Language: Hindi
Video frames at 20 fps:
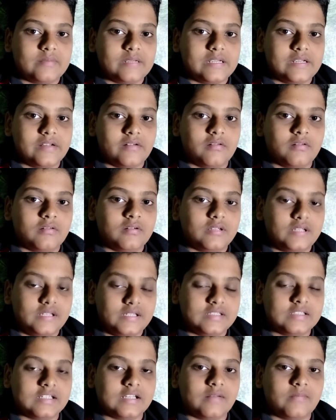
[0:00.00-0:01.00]
वीडियो
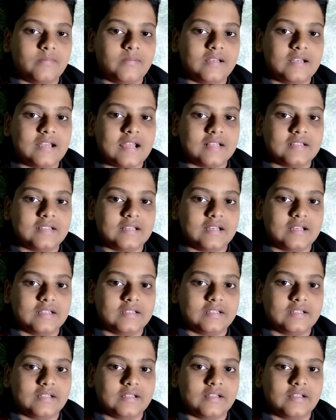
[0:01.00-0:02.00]
इस चैनल पर लाते
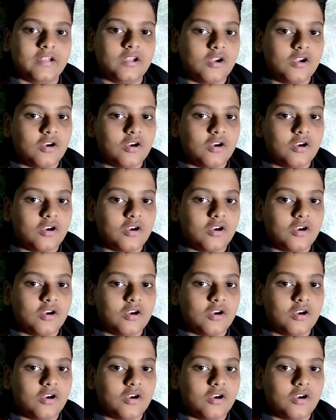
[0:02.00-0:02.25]
रहते हैं